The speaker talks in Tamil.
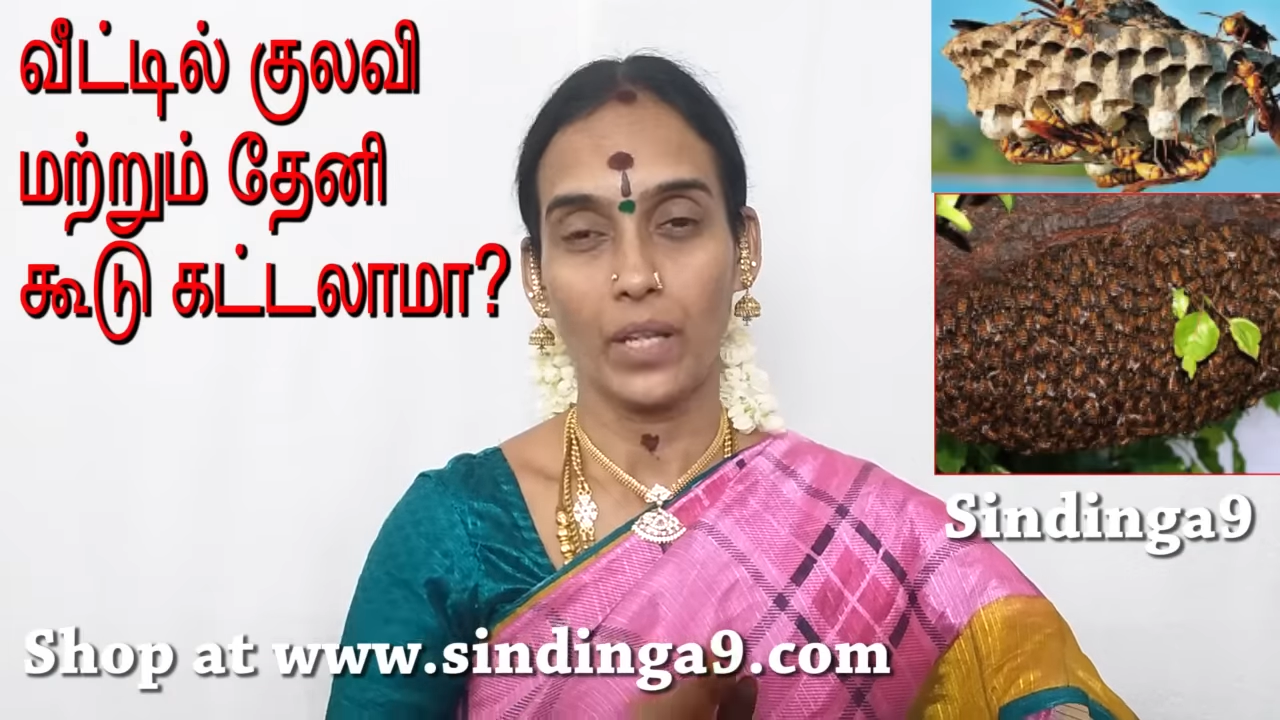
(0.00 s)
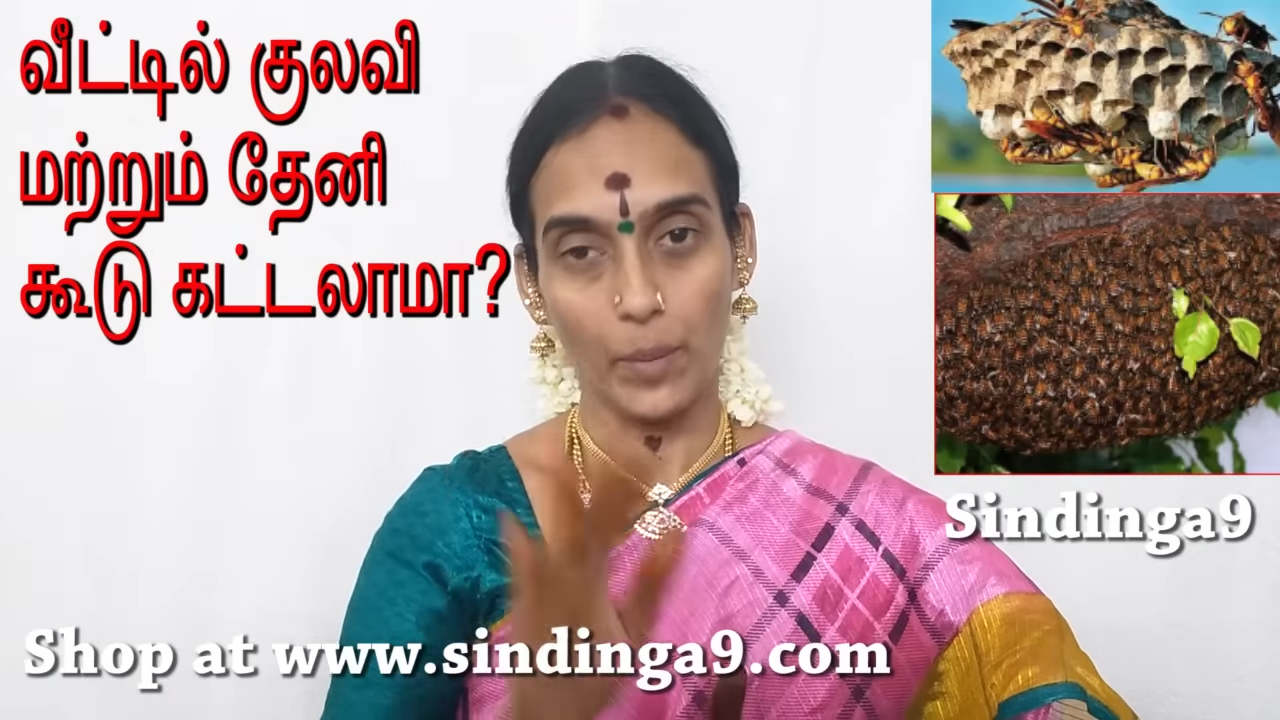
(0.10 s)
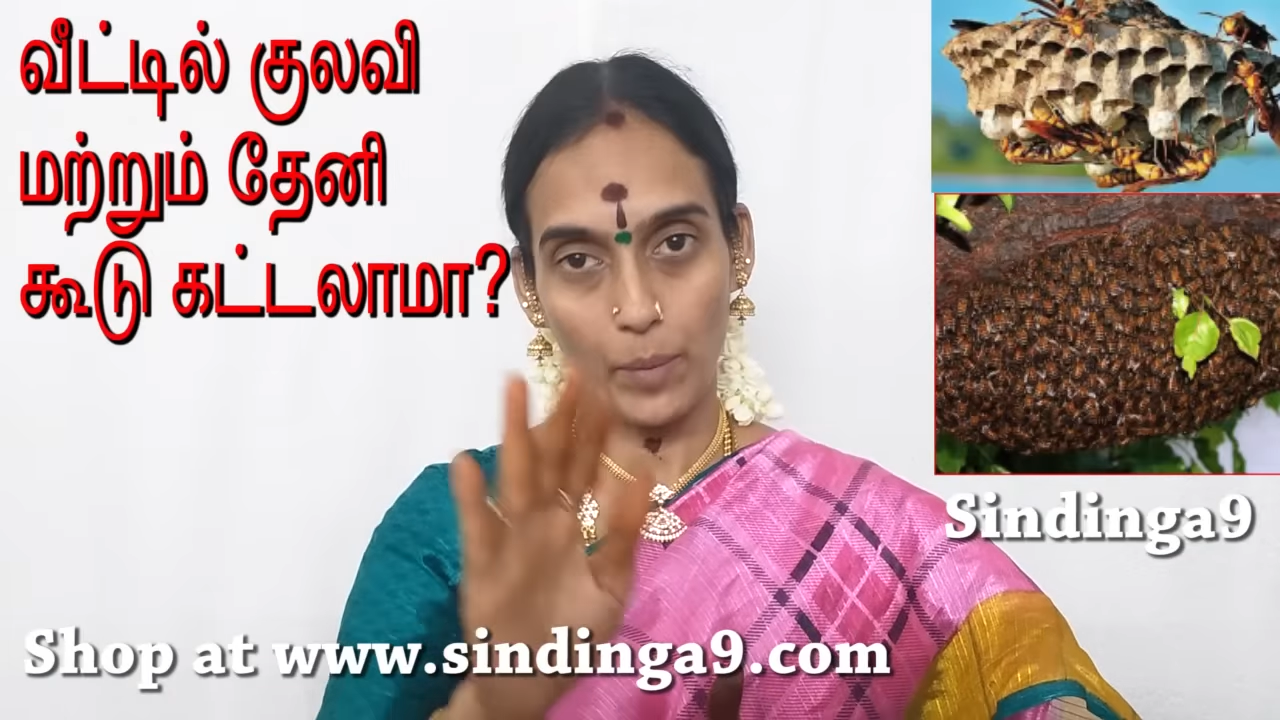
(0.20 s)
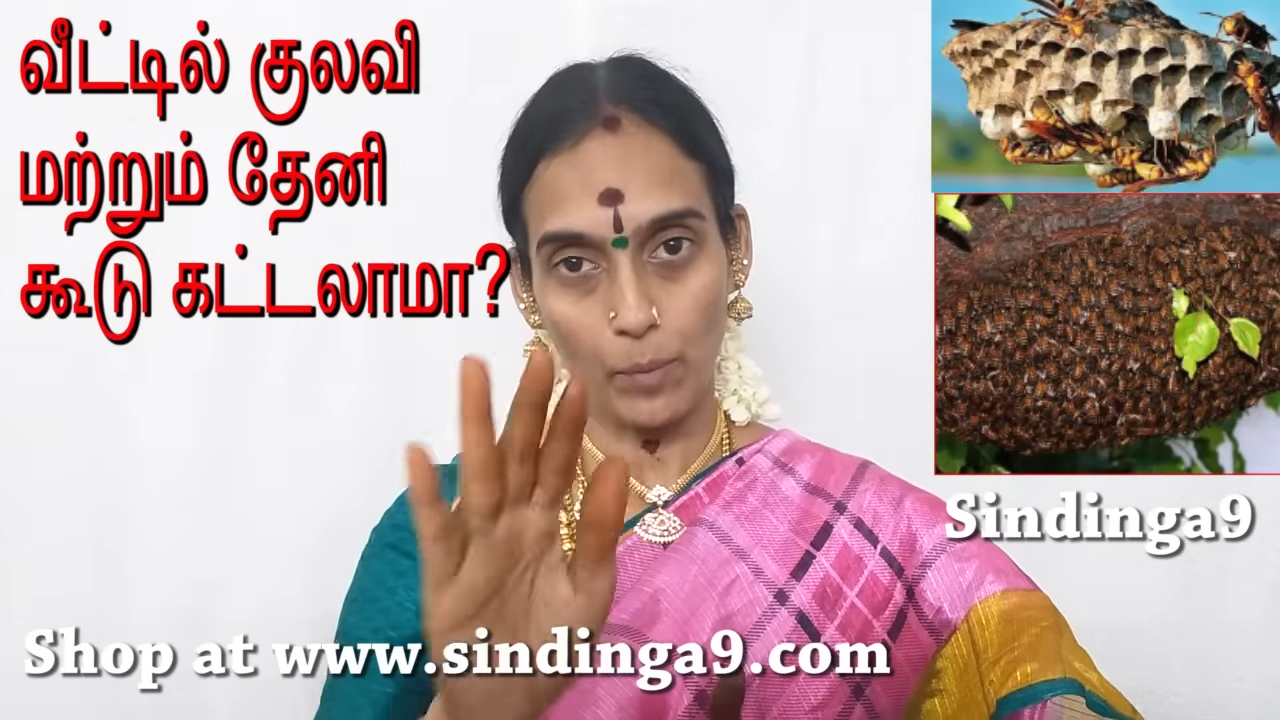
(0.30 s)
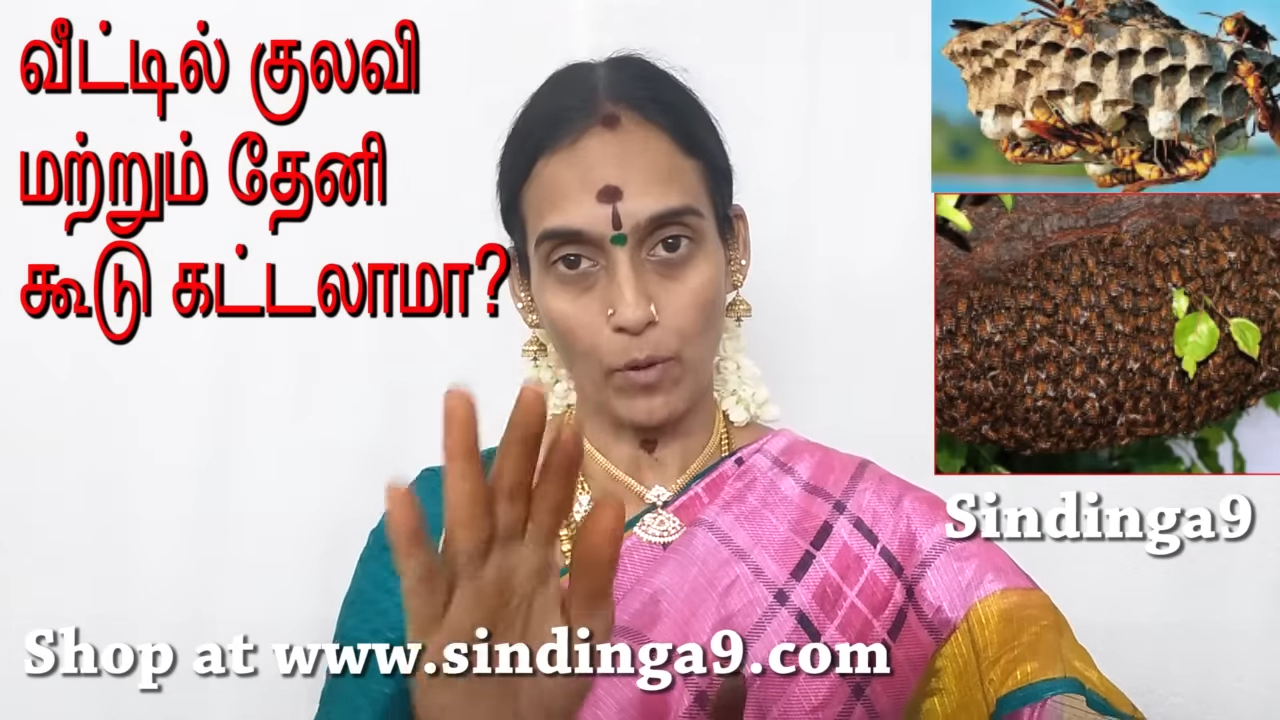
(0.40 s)

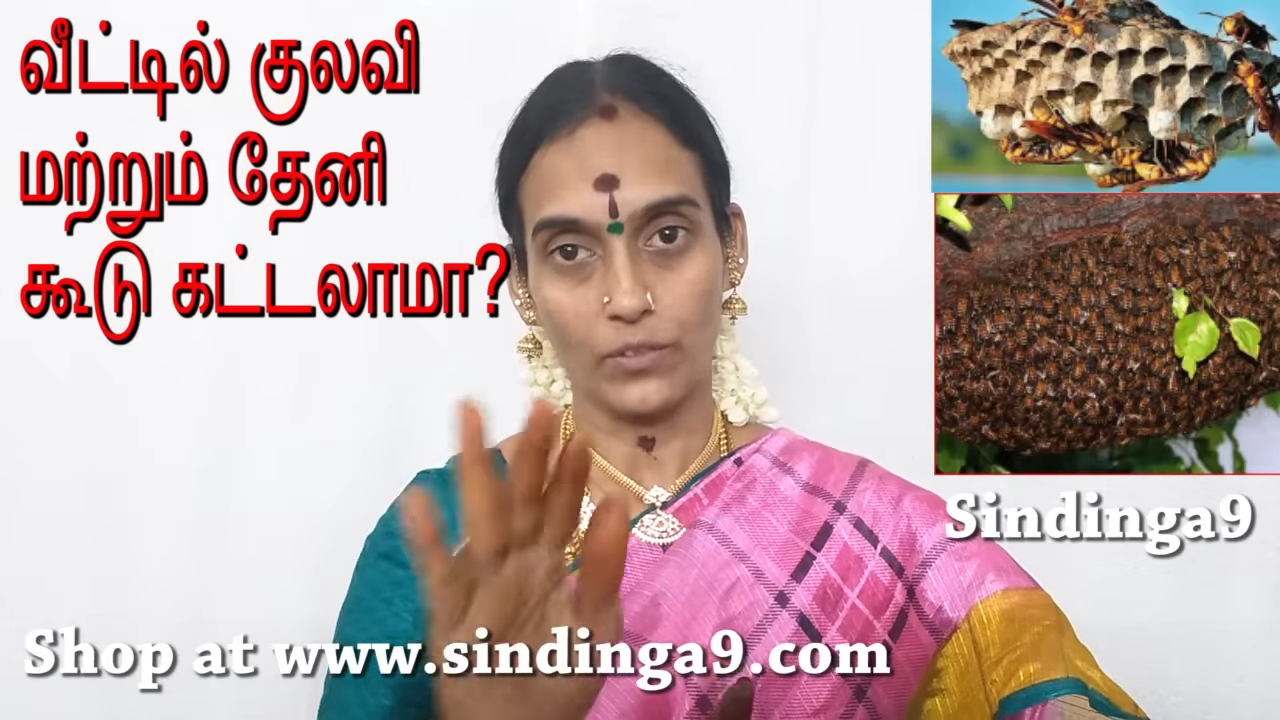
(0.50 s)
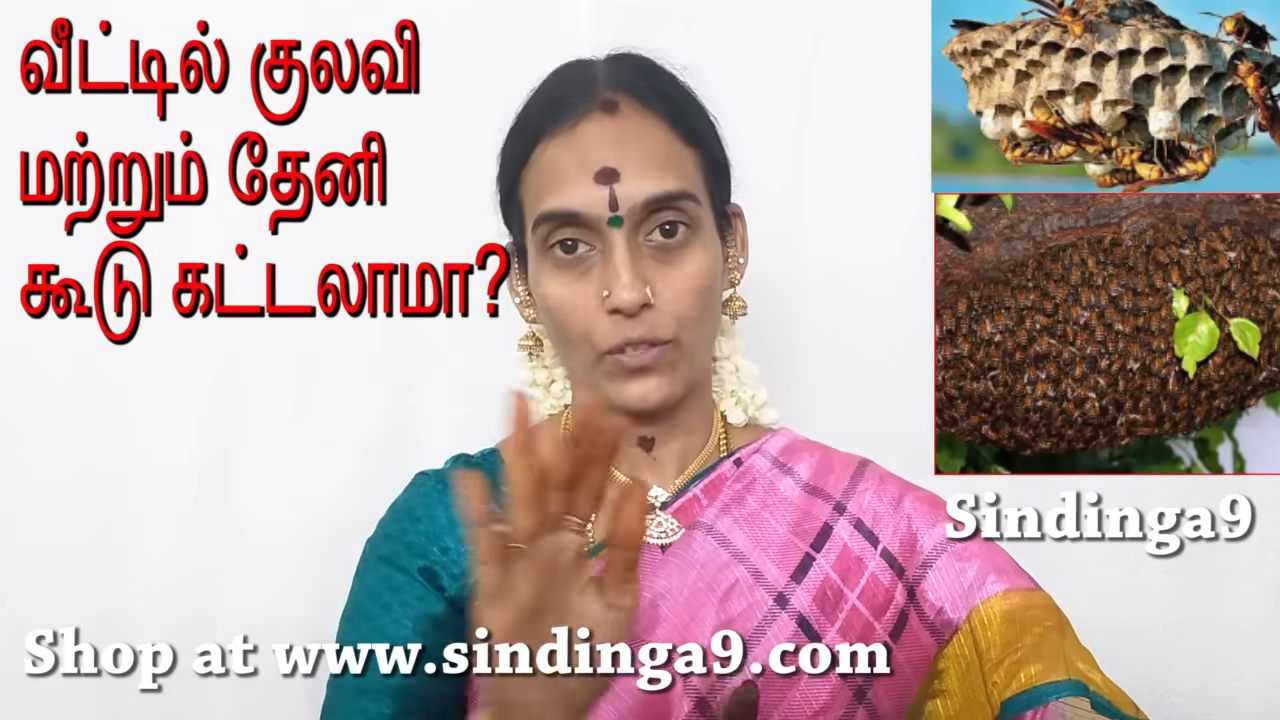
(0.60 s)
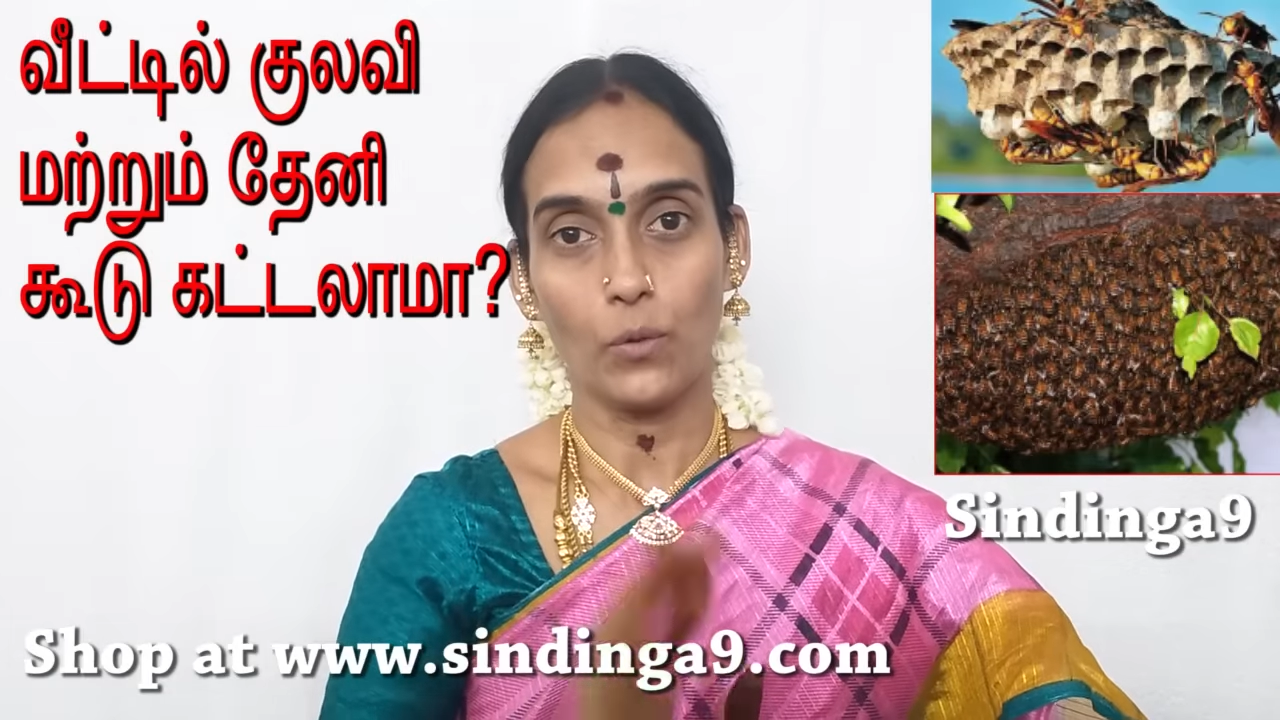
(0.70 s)
இபி e பாக்ஸில்